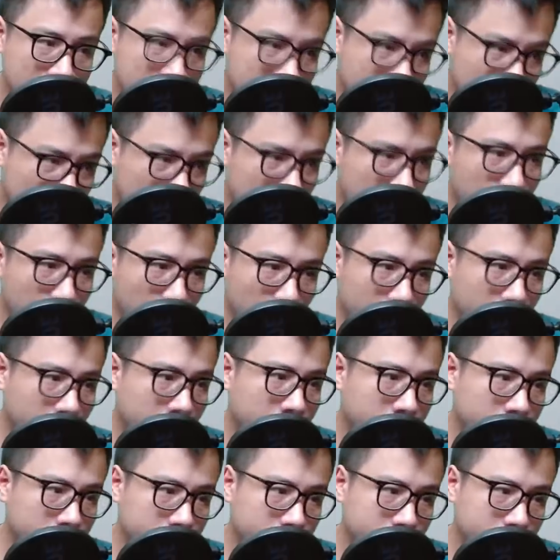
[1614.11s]
Thắng rồi,
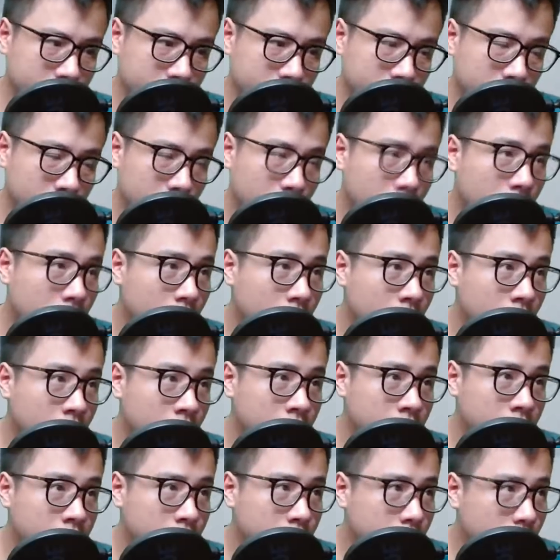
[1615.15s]

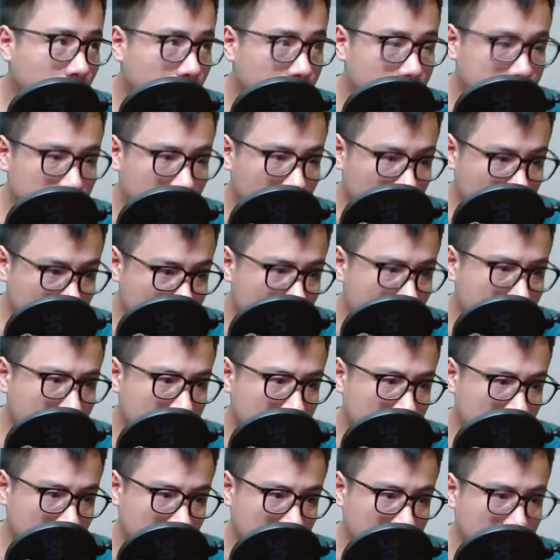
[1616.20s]
trên sườn dốc
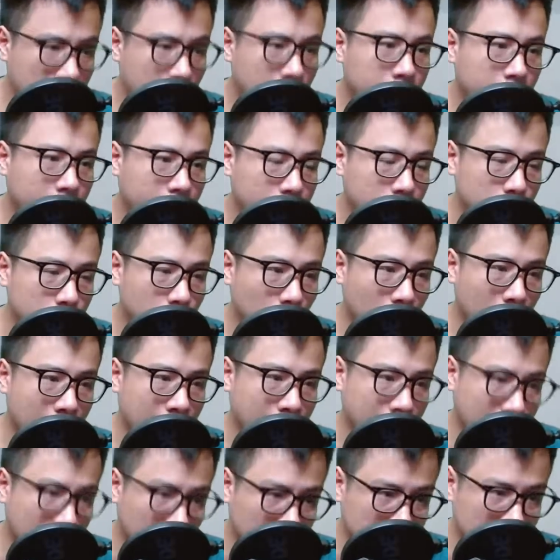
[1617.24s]
thì tâm thanh thỏa
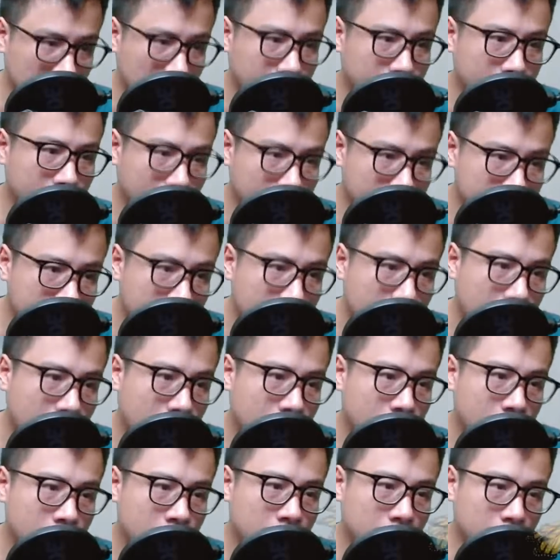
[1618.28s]
lỏng lắm đấm ra,
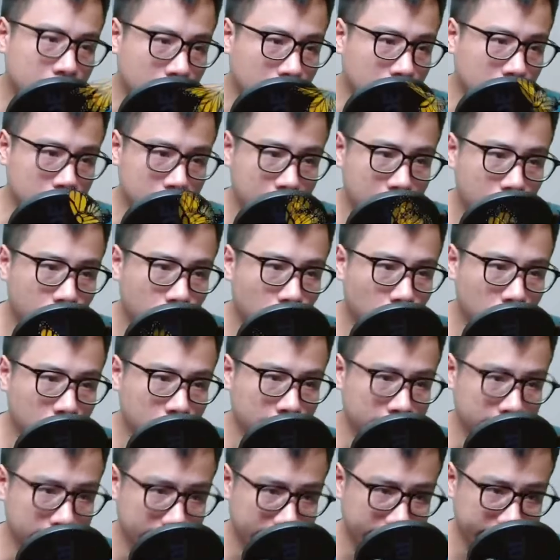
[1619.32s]
nở ra nụ cười
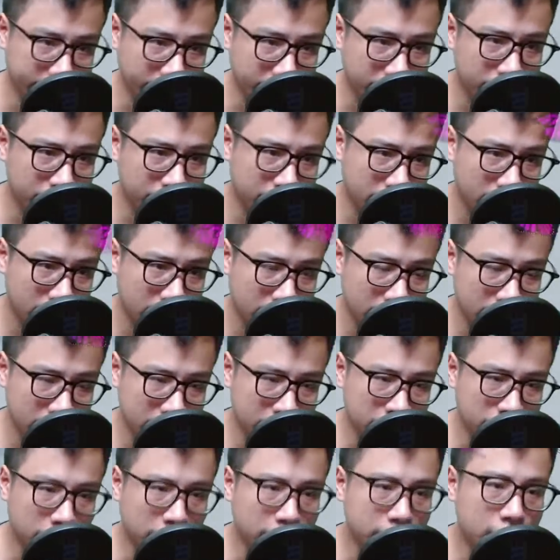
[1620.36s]
nhẹ nhõm.
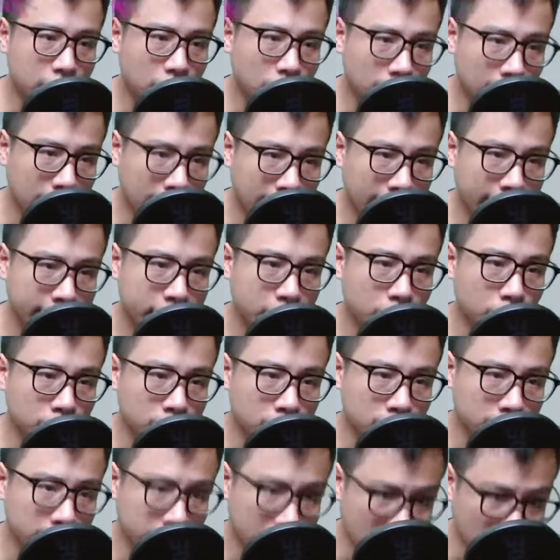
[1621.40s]
Phía sau là hai thiếu nữ
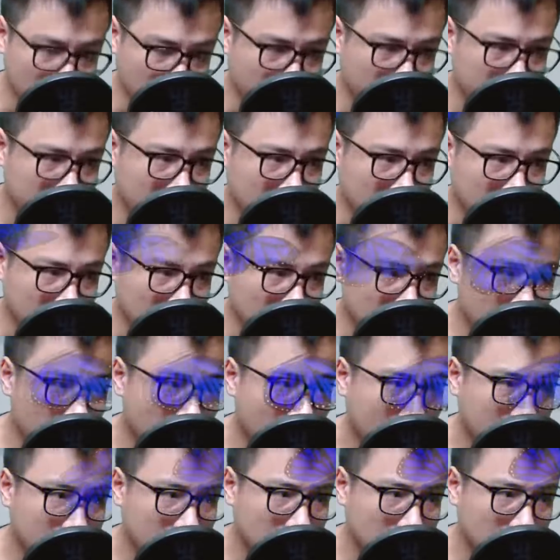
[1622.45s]
kiểu vĩ tộc cũng hoan